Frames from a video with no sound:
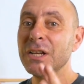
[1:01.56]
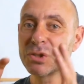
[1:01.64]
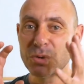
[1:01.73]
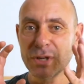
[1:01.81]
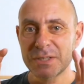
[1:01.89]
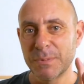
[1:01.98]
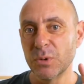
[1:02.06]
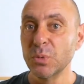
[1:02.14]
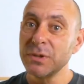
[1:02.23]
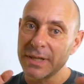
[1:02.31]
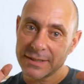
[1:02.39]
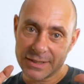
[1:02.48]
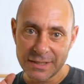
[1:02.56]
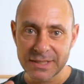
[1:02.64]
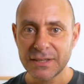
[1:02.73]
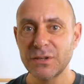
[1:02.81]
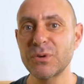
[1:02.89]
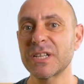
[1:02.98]
son unas preguntas, te tienes
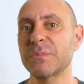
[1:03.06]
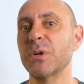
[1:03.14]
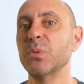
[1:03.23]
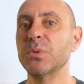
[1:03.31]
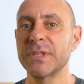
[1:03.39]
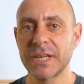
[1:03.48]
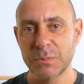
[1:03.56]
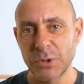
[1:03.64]
que hacer unas preguntas.